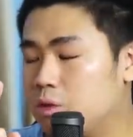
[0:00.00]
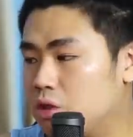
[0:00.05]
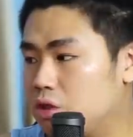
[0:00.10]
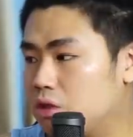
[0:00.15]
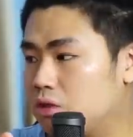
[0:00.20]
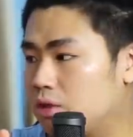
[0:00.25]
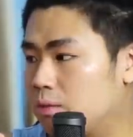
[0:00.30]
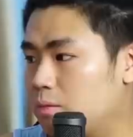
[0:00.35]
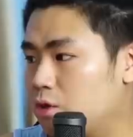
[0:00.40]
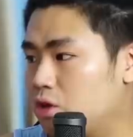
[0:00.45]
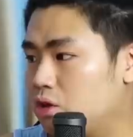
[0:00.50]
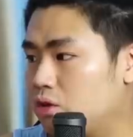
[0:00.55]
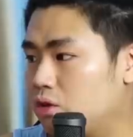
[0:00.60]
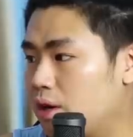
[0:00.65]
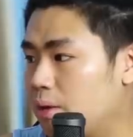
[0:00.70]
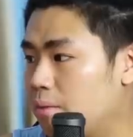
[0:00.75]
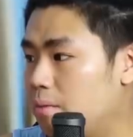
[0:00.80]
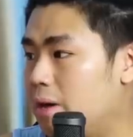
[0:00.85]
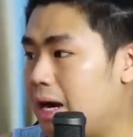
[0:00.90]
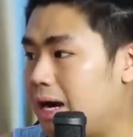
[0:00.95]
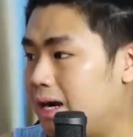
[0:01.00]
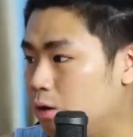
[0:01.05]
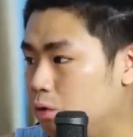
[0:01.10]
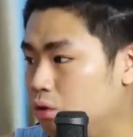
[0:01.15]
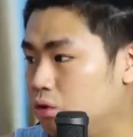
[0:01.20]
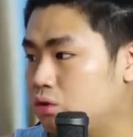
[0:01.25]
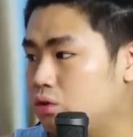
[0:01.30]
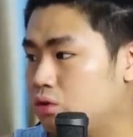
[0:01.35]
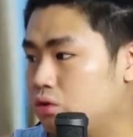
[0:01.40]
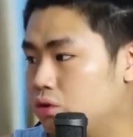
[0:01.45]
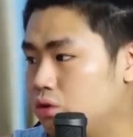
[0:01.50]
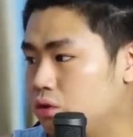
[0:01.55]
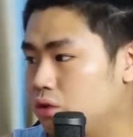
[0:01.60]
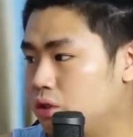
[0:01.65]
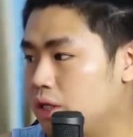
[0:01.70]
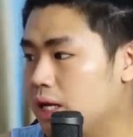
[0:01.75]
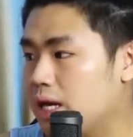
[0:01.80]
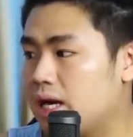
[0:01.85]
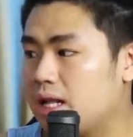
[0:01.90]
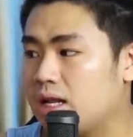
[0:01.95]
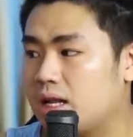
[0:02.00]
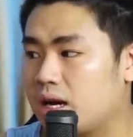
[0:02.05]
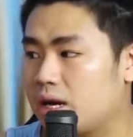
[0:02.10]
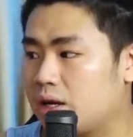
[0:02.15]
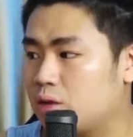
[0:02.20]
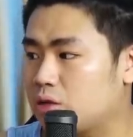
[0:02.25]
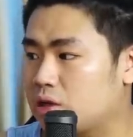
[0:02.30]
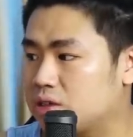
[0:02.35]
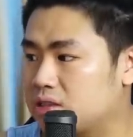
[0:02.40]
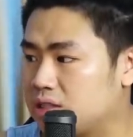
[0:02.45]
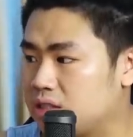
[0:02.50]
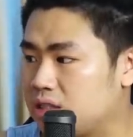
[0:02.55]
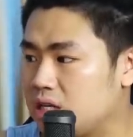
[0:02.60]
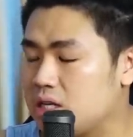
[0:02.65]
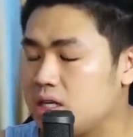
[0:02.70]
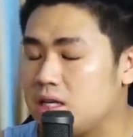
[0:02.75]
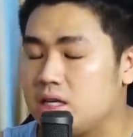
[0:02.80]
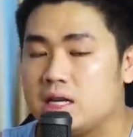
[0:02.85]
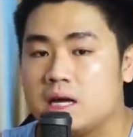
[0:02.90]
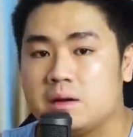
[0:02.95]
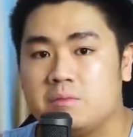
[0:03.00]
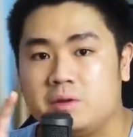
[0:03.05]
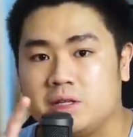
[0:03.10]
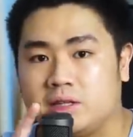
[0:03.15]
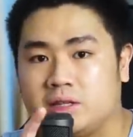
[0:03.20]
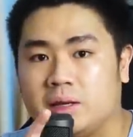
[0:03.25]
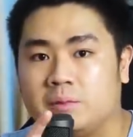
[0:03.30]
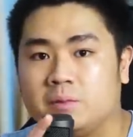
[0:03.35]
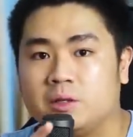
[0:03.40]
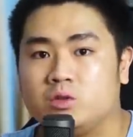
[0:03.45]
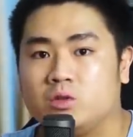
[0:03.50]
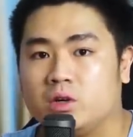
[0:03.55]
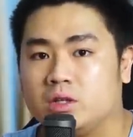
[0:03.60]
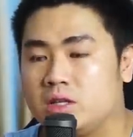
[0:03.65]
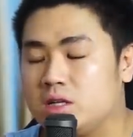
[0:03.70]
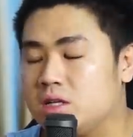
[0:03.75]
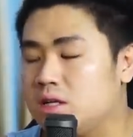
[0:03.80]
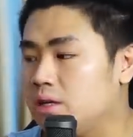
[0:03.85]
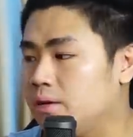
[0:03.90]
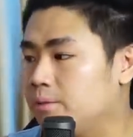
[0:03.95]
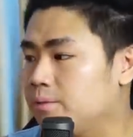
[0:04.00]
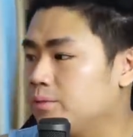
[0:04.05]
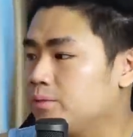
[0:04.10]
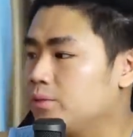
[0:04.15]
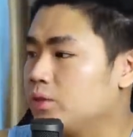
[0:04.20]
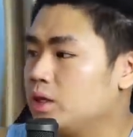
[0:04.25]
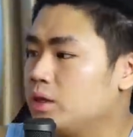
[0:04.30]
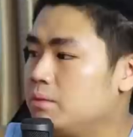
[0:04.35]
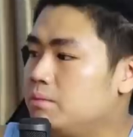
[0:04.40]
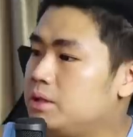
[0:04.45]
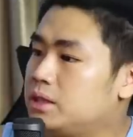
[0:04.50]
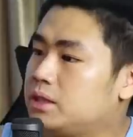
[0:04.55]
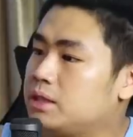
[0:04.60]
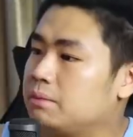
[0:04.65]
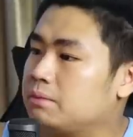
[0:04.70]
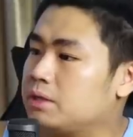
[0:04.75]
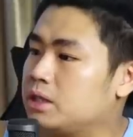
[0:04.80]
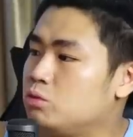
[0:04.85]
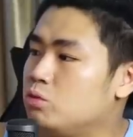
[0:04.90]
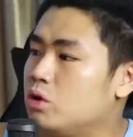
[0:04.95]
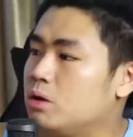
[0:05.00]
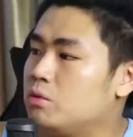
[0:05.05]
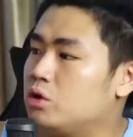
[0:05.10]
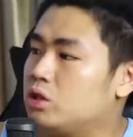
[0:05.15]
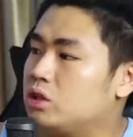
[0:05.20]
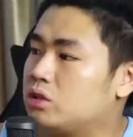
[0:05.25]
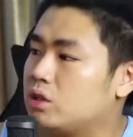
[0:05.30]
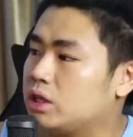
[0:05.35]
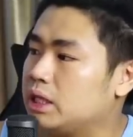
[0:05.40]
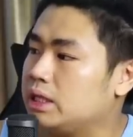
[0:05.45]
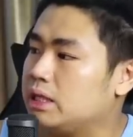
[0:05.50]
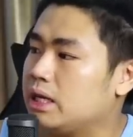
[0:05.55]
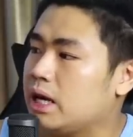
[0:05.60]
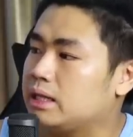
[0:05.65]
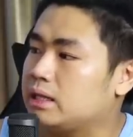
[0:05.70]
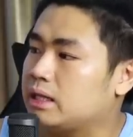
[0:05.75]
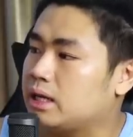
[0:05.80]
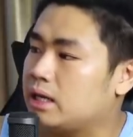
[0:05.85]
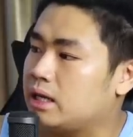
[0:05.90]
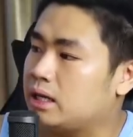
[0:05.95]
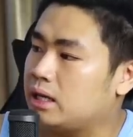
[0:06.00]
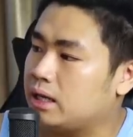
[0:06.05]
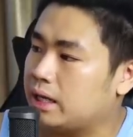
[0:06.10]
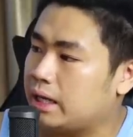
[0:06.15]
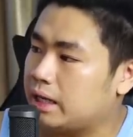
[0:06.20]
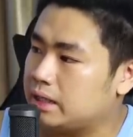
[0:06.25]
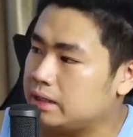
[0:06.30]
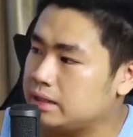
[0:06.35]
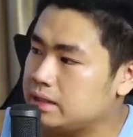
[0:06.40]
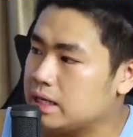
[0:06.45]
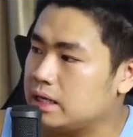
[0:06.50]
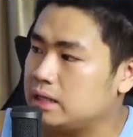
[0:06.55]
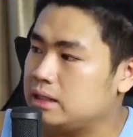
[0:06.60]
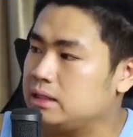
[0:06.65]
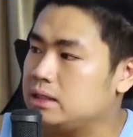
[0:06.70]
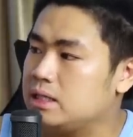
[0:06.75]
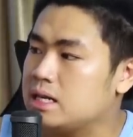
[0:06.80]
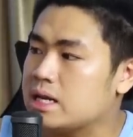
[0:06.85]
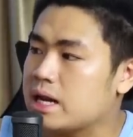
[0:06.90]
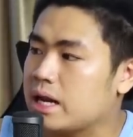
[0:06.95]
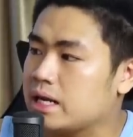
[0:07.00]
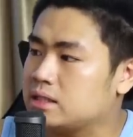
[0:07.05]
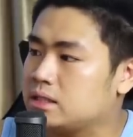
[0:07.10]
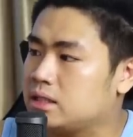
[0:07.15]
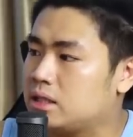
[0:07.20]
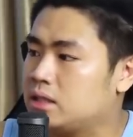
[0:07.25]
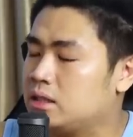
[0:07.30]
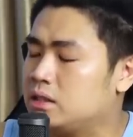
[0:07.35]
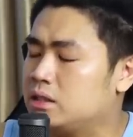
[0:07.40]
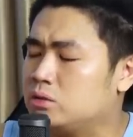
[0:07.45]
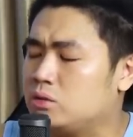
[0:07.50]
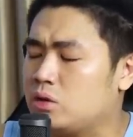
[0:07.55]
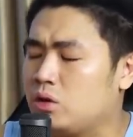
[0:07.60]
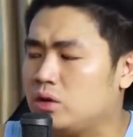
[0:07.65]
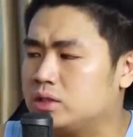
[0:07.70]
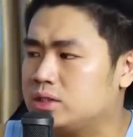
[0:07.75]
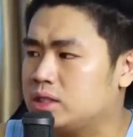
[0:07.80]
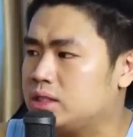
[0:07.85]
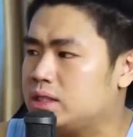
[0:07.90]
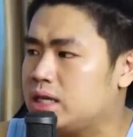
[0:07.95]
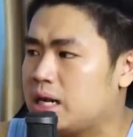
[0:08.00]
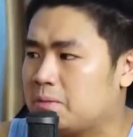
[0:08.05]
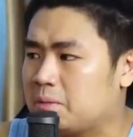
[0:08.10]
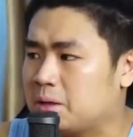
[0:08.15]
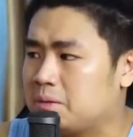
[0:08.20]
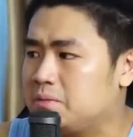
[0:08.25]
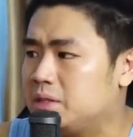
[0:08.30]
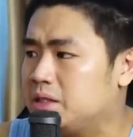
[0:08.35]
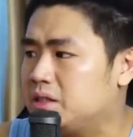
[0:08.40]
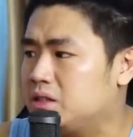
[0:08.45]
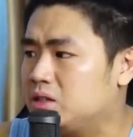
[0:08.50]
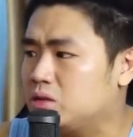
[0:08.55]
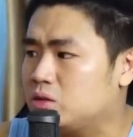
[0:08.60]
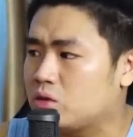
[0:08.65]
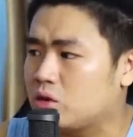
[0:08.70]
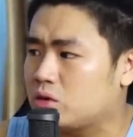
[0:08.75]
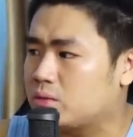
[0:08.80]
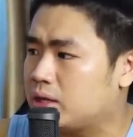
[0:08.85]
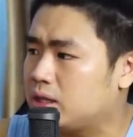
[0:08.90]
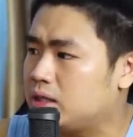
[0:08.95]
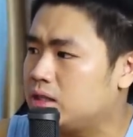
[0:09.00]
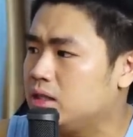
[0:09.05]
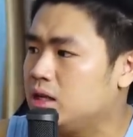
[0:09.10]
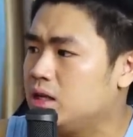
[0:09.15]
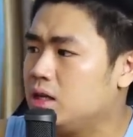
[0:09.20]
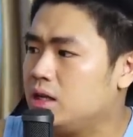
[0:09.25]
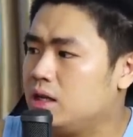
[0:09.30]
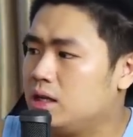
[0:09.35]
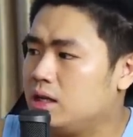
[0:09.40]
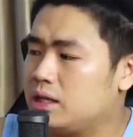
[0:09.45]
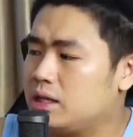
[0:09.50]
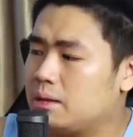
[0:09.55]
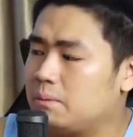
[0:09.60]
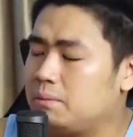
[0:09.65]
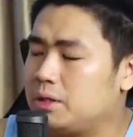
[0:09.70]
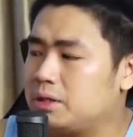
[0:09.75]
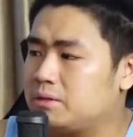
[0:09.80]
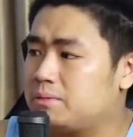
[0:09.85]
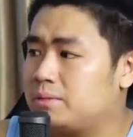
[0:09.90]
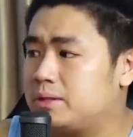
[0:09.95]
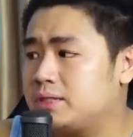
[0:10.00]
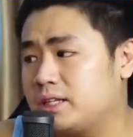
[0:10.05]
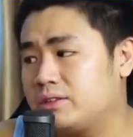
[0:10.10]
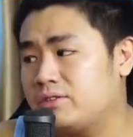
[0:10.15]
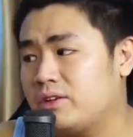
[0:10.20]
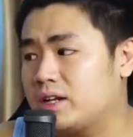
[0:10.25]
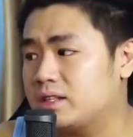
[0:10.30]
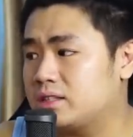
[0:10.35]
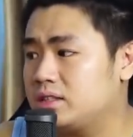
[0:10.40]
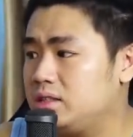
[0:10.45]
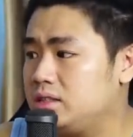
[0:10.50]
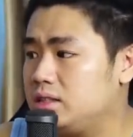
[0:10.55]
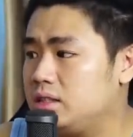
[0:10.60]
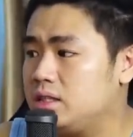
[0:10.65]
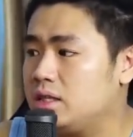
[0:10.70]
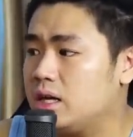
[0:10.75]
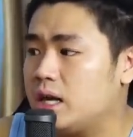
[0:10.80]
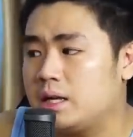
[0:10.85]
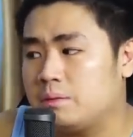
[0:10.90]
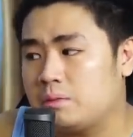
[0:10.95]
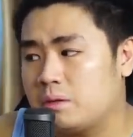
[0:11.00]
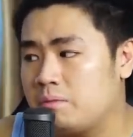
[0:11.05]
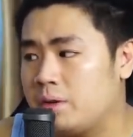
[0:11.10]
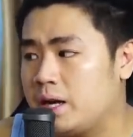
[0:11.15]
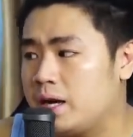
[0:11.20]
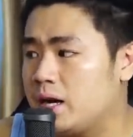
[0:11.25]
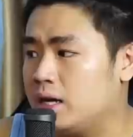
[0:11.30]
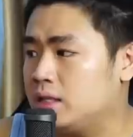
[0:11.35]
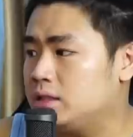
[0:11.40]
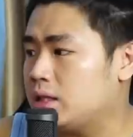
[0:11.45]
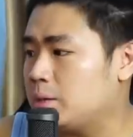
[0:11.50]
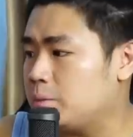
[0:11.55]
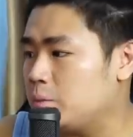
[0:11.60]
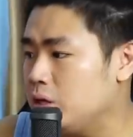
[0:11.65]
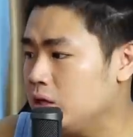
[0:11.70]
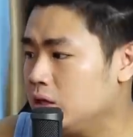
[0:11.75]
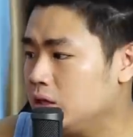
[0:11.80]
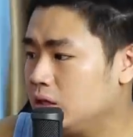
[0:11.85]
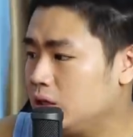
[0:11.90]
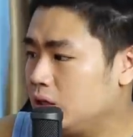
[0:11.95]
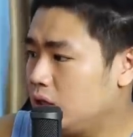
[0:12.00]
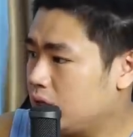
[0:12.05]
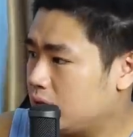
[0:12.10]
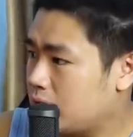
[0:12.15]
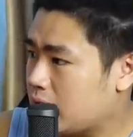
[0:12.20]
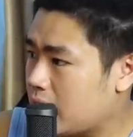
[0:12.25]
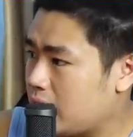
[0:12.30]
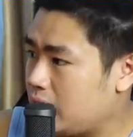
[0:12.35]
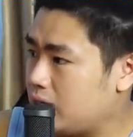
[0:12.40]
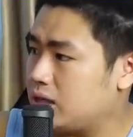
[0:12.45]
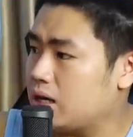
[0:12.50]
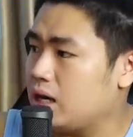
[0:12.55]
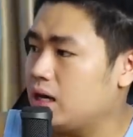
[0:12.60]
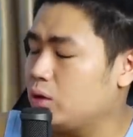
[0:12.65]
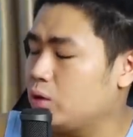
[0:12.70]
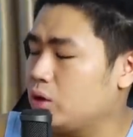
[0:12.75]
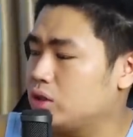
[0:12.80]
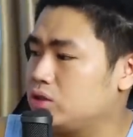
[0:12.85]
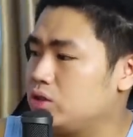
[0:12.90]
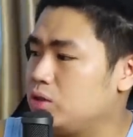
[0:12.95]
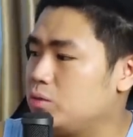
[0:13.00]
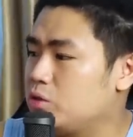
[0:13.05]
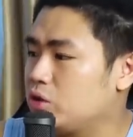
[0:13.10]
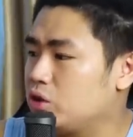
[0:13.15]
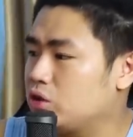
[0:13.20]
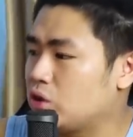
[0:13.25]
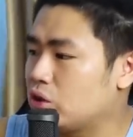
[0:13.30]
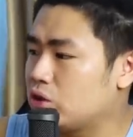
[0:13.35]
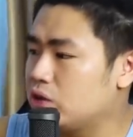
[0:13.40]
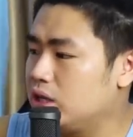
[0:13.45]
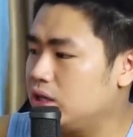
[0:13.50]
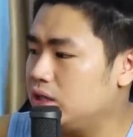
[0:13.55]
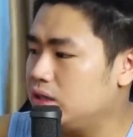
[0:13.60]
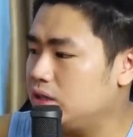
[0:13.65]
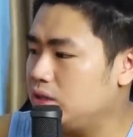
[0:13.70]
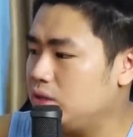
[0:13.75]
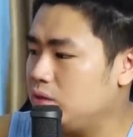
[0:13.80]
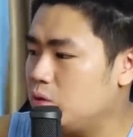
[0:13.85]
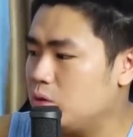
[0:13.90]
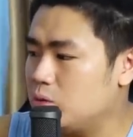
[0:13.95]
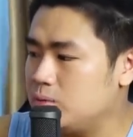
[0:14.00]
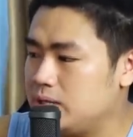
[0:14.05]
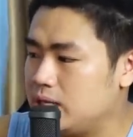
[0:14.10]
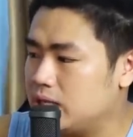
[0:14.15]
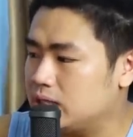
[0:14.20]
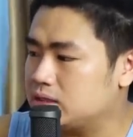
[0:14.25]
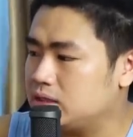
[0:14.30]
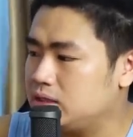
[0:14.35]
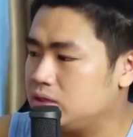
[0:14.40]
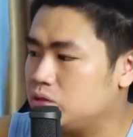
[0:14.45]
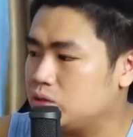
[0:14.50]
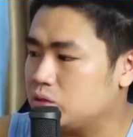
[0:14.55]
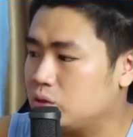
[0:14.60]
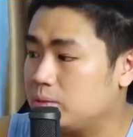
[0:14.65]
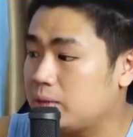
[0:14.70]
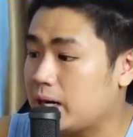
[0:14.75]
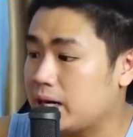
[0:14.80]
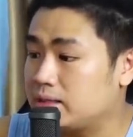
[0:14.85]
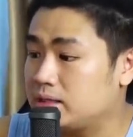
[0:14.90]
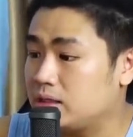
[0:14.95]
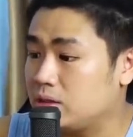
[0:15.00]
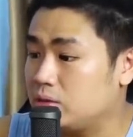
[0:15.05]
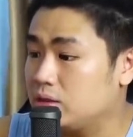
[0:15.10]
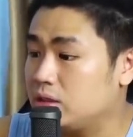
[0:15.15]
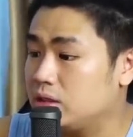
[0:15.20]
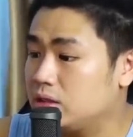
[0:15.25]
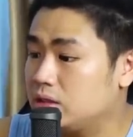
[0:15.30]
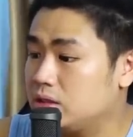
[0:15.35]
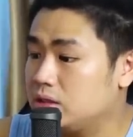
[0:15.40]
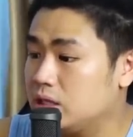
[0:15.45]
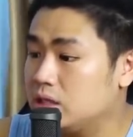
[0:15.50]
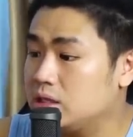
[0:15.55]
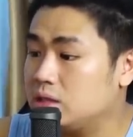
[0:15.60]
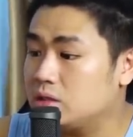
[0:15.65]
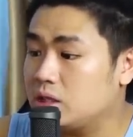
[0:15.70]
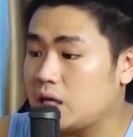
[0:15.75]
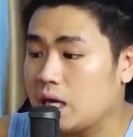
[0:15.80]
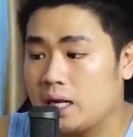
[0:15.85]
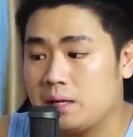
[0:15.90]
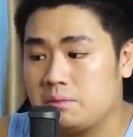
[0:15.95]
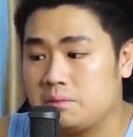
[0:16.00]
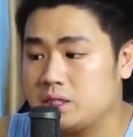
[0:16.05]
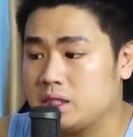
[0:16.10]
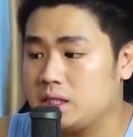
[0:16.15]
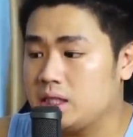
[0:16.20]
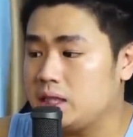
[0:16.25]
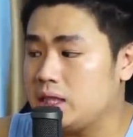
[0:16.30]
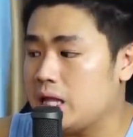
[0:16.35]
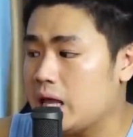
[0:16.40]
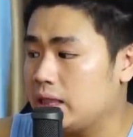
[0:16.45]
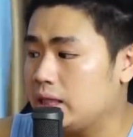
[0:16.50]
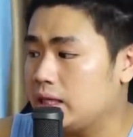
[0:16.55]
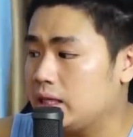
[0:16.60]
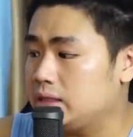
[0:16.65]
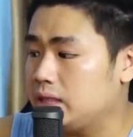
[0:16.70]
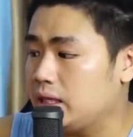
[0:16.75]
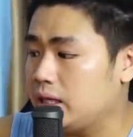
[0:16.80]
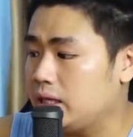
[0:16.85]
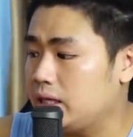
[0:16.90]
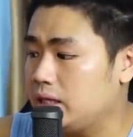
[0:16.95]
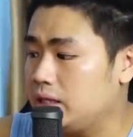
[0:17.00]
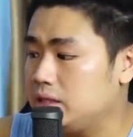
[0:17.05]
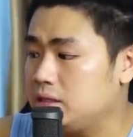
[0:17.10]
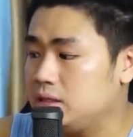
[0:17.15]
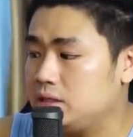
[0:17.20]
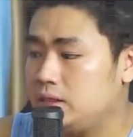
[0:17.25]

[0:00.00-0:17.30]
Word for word: monitor-monitor yang bagus, yang color akurasi tinggi dan bit depth-nya juga tinggi. Bit depth kedua monitor ini antara Dell dan Acer itu kalau nggak salah 8 bit itu normal, 6 bit plus FRC jadi nggak ada perbedaan. Tapi color akurasi di monitor Dell ini gue bilang sih cukup kacau ya. Dan kalian bisa lihat datanya